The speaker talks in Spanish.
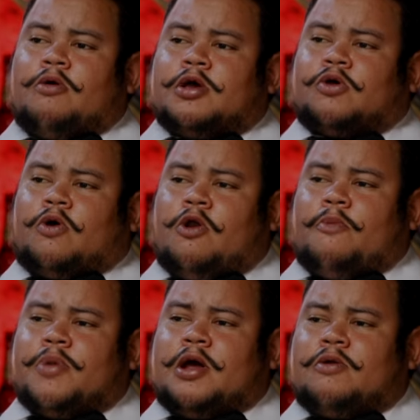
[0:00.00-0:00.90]
con esos
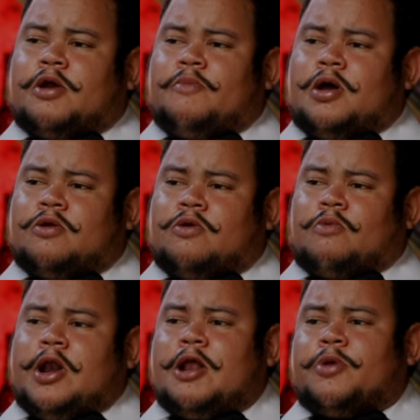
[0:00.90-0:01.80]
colombianos, hermano?
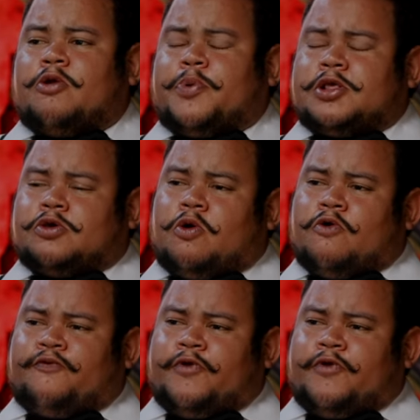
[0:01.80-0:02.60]
¿Cuál es el menosprecio con los